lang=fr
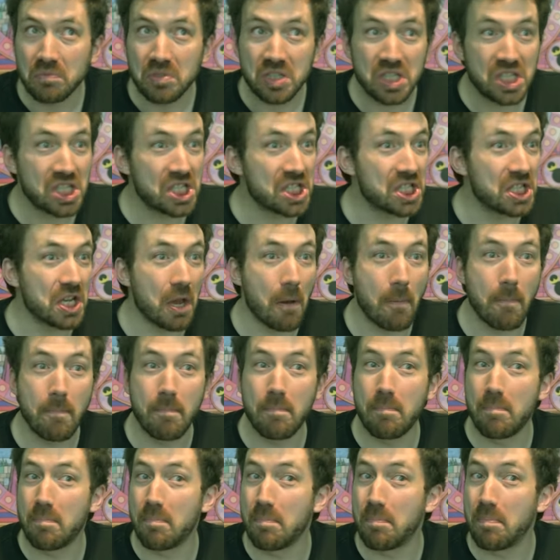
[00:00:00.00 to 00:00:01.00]
C'est
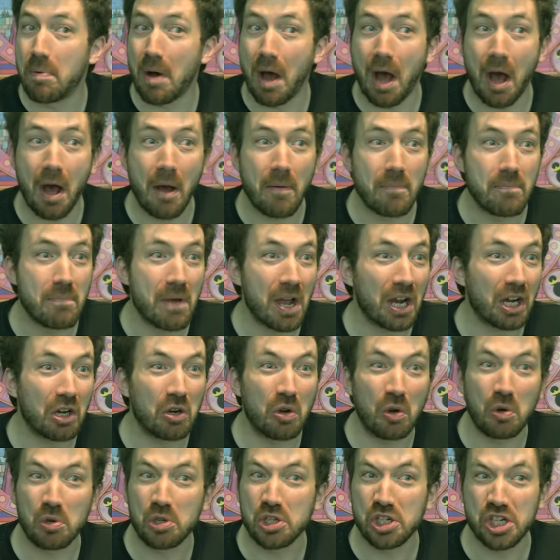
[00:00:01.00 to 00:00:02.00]
pas ma
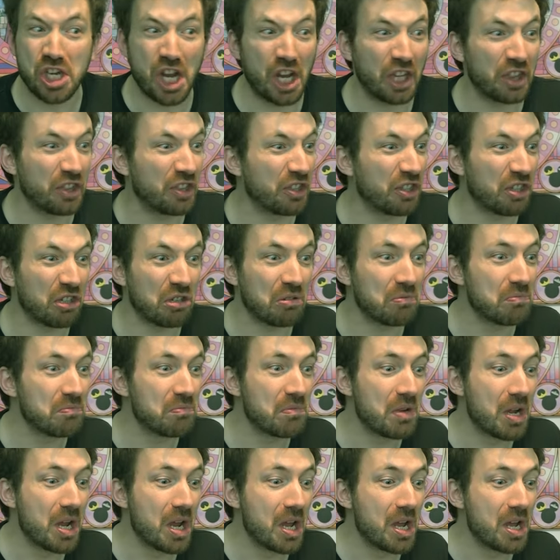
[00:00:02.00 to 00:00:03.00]
clochette.
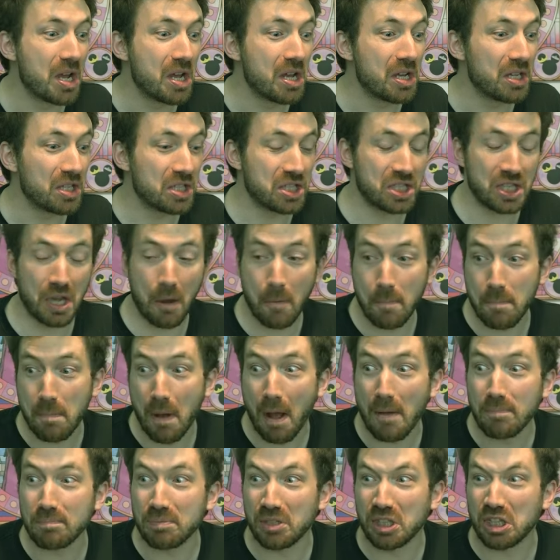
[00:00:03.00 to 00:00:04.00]
C'est
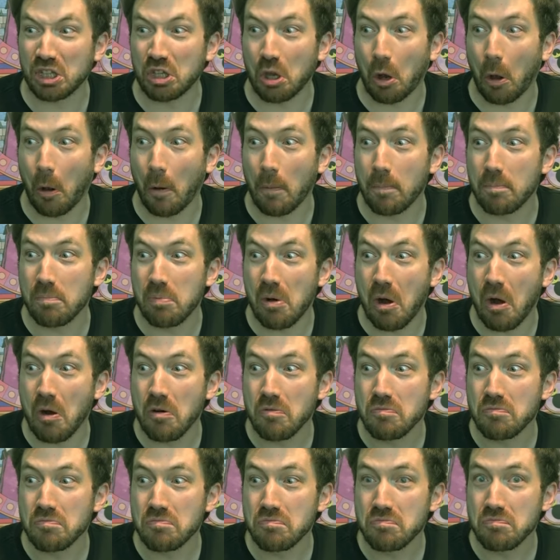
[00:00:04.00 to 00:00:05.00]
pas Peter
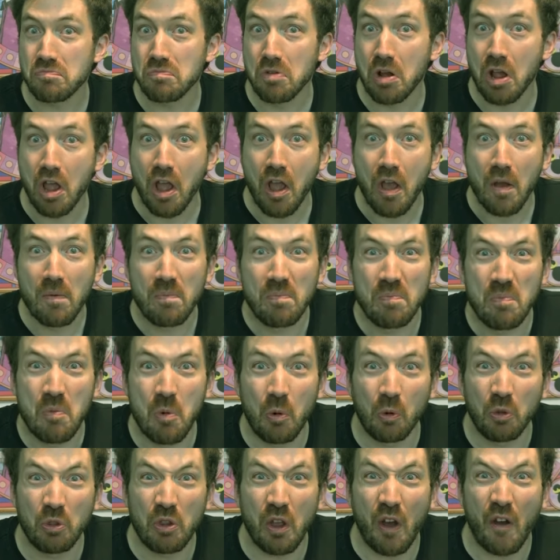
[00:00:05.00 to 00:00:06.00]
Pan.
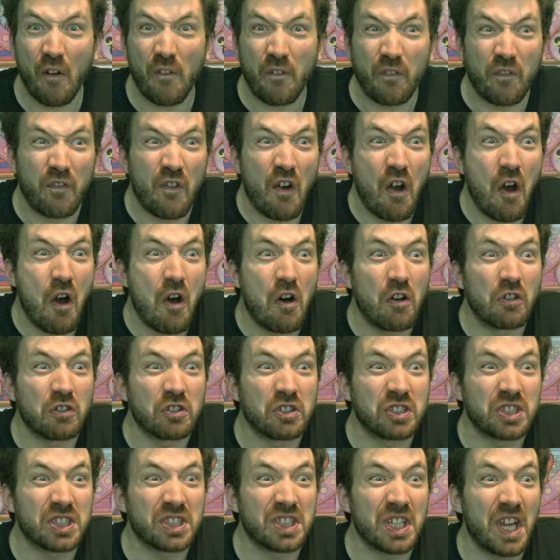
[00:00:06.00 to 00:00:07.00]
Mon
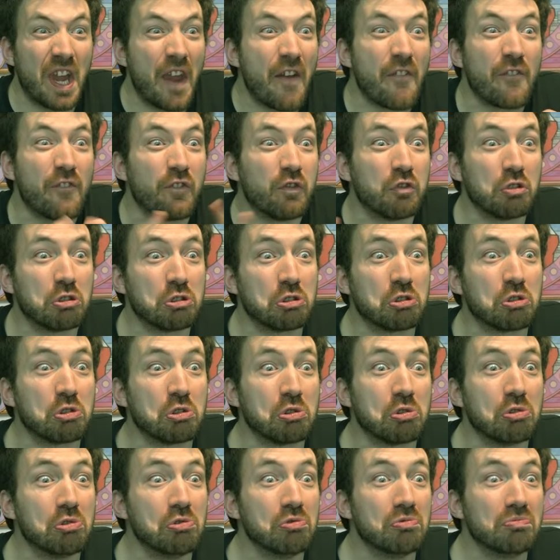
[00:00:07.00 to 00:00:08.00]
enfance est
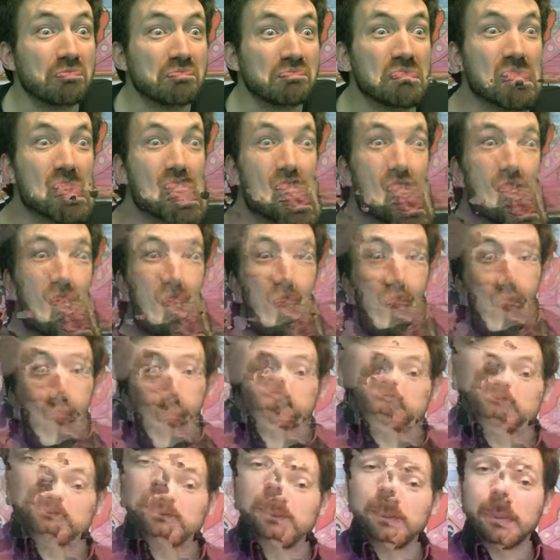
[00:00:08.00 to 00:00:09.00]
foutue.
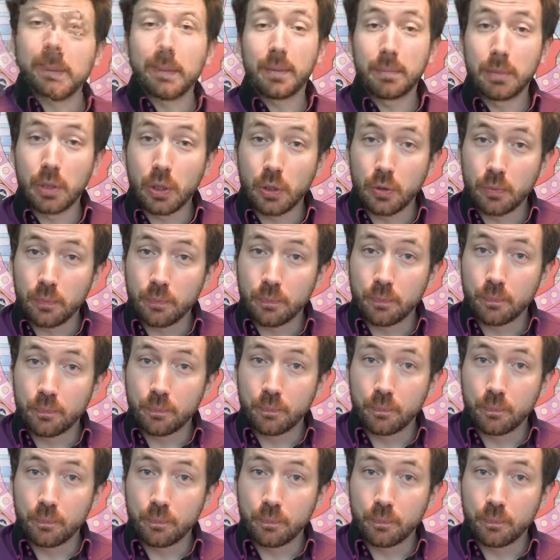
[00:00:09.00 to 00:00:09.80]
Bon, clairement,